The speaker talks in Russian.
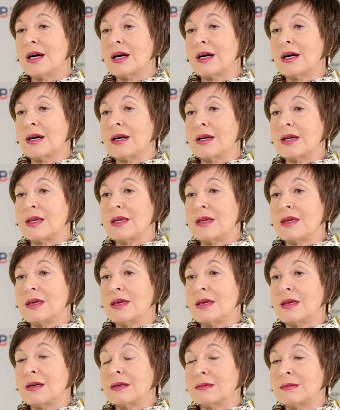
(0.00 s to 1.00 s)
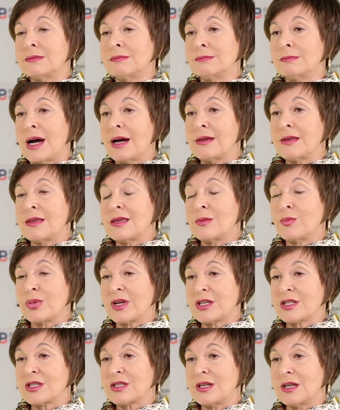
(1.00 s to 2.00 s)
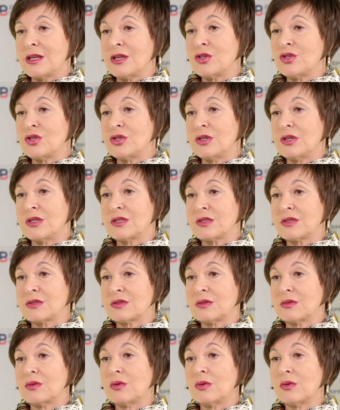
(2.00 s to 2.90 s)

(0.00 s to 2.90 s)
и они прошли через